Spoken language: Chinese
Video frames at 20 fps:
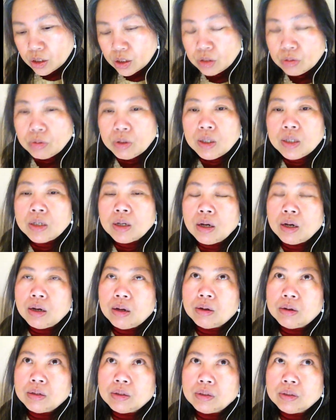是为
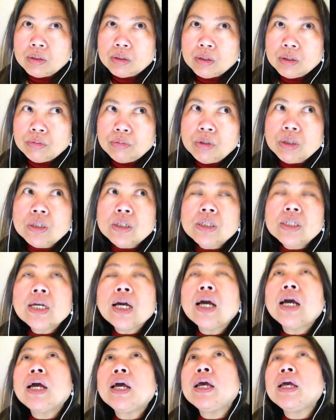了为了
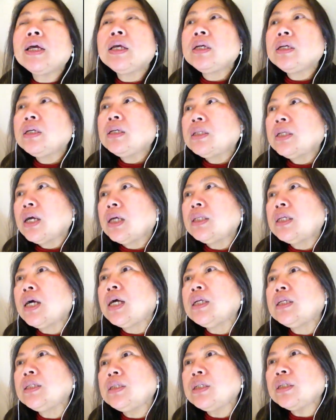拆他。
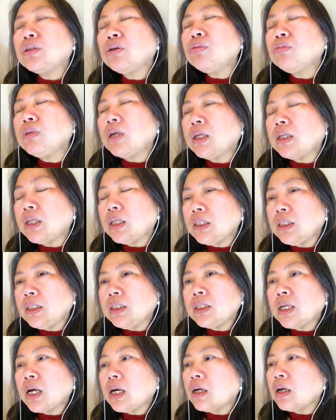他这共产党
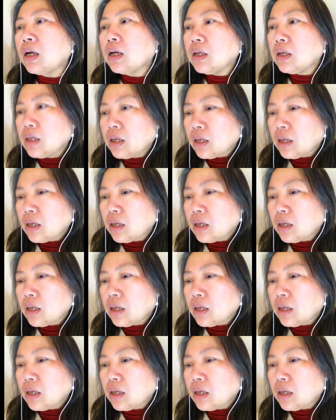经常啊，